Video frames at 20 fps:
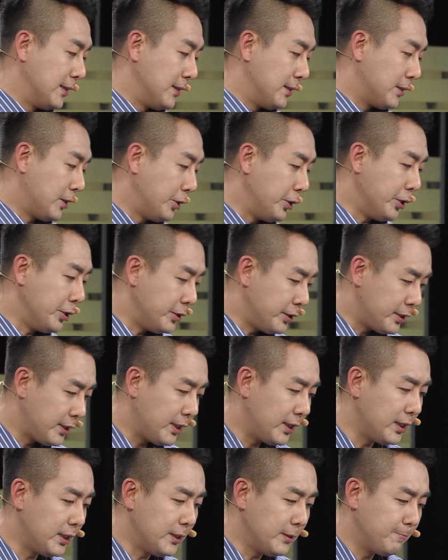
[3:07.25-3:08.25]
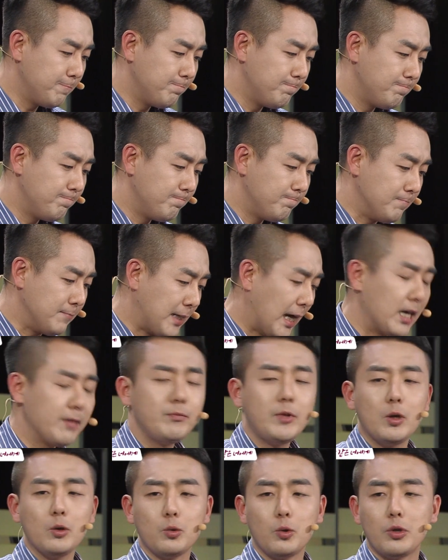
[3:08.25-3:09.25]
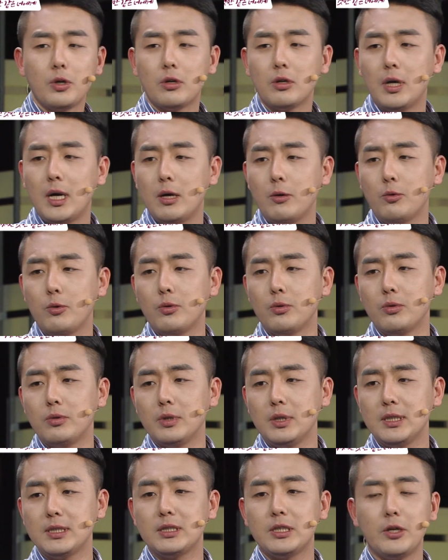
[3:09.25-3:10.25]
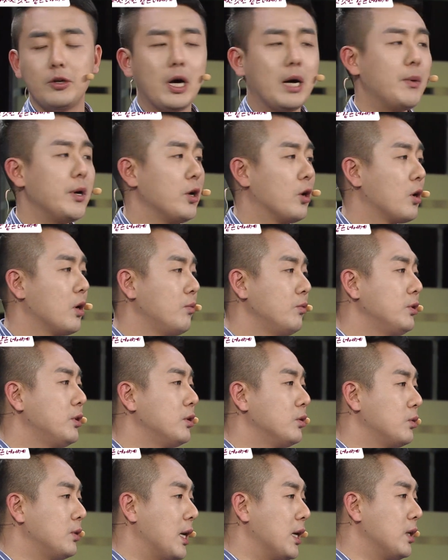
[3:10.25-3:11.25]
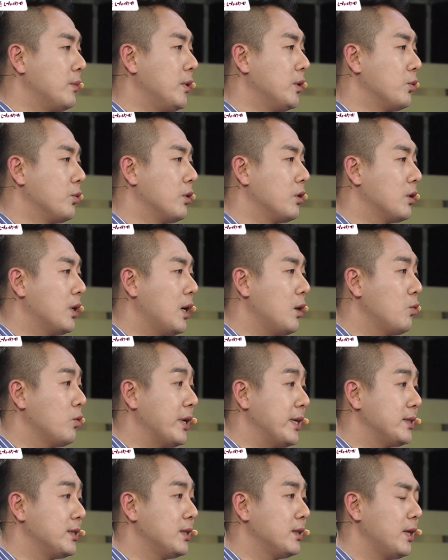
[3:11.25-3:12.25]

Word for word: 청년들이 나름대로 노력을 하고 있어요. 아마 여러분들도 나름의 노력을 하고 계실